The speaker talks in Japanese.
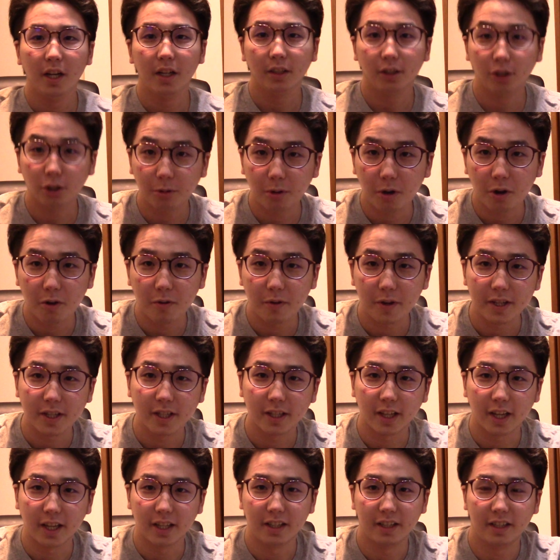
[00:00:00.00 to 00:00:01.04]
どうも、
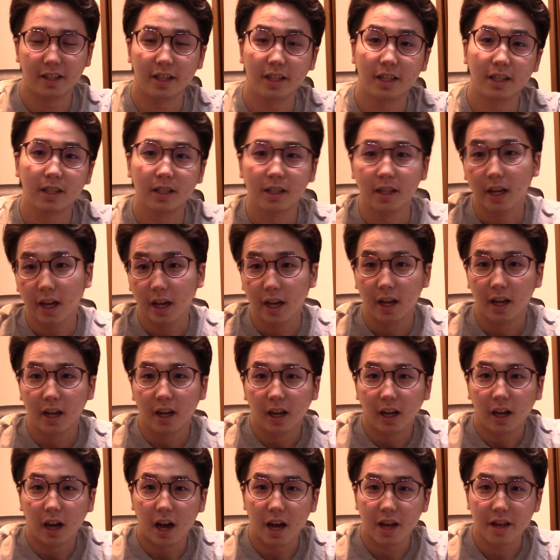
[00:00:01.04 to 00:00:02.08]
マサダイです。
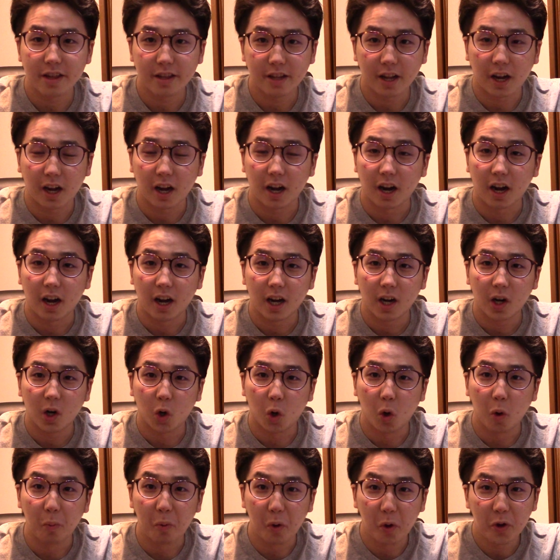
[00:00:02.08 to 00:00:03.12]
明日から
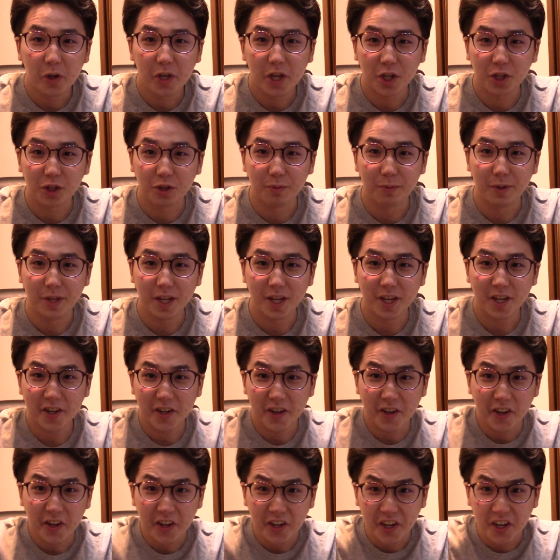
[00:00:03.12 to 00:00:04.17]
お盆休みに
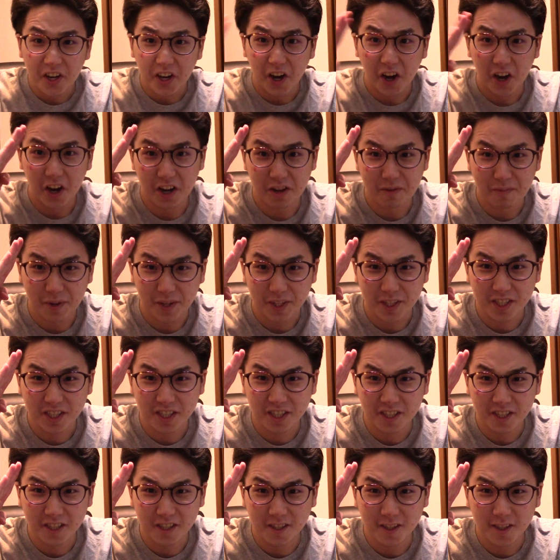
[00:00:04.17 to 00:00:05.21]
入りま
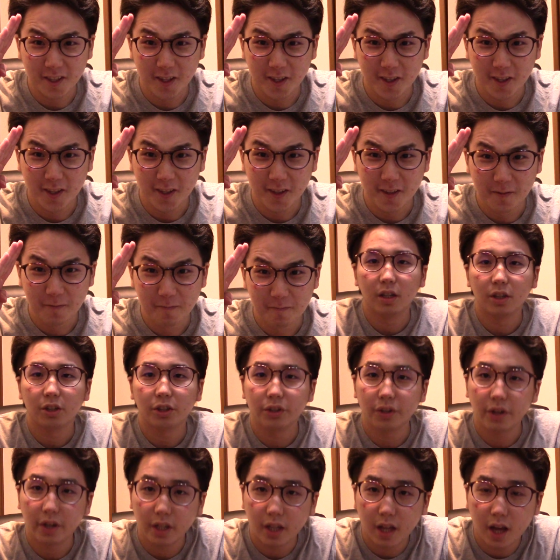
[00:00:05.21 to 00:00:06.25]
す。
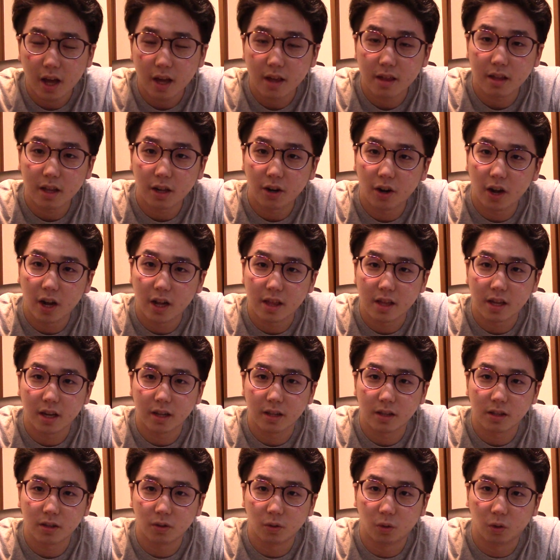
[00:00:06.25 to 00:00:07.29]
というわけで明日の8
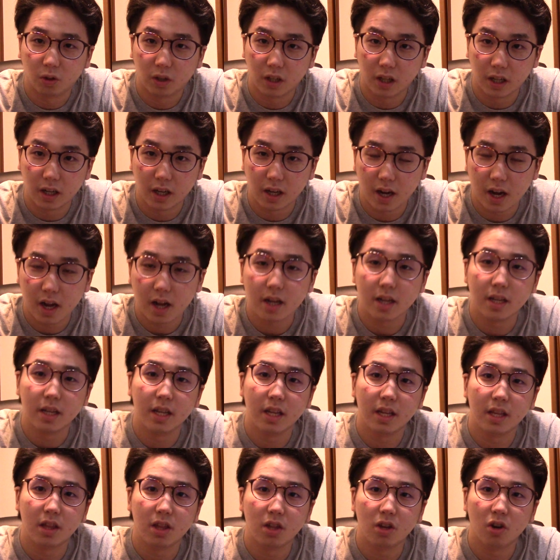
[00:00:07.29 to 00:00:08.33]
月10日から
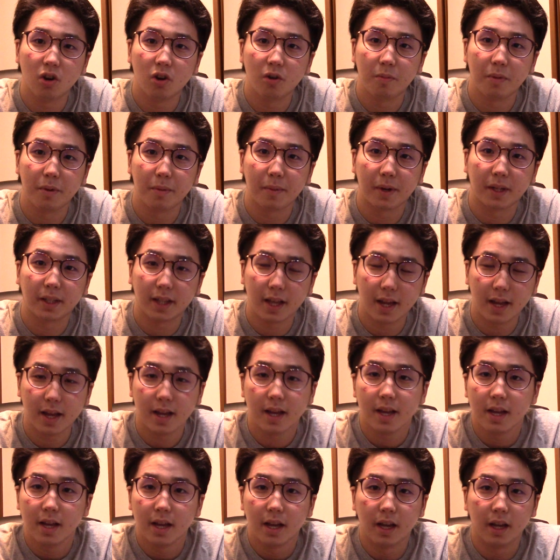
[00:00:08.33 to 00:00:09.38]
日曜日まで、
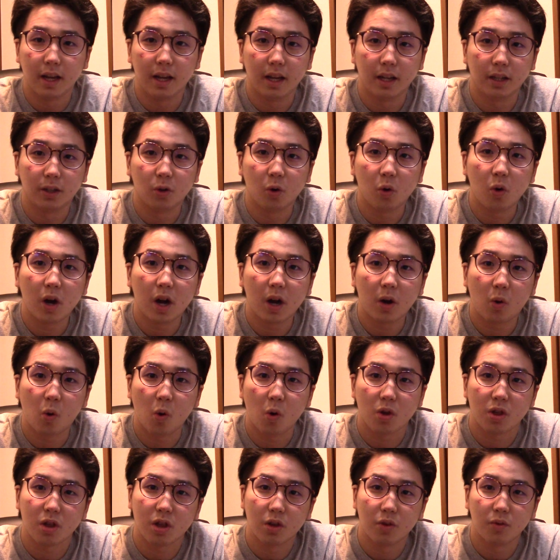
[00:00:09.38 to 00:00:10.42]
えー、動画
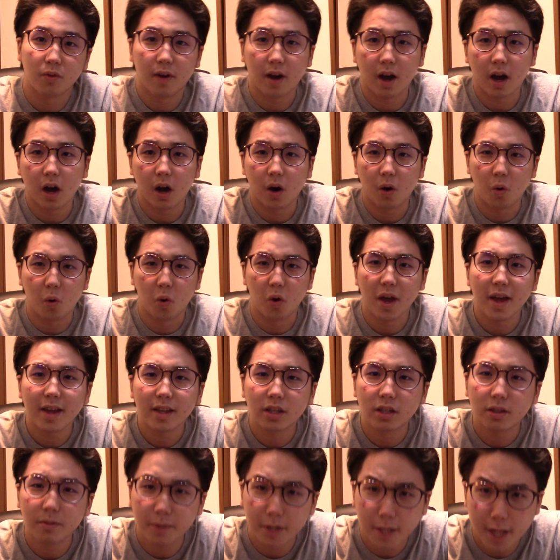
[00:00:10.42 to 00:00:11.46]
更新はお
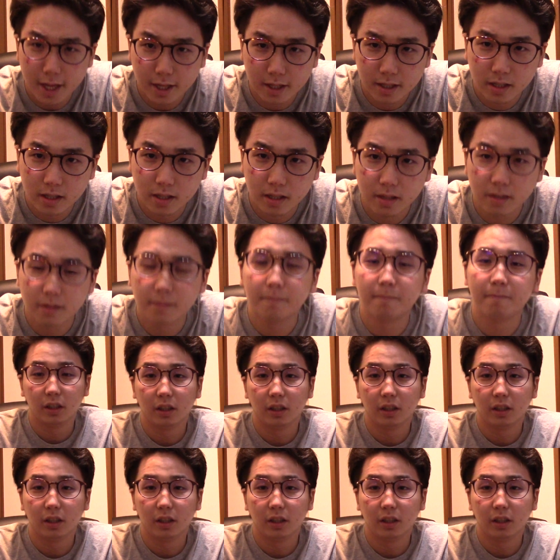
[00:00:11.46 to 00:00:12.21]
休みです。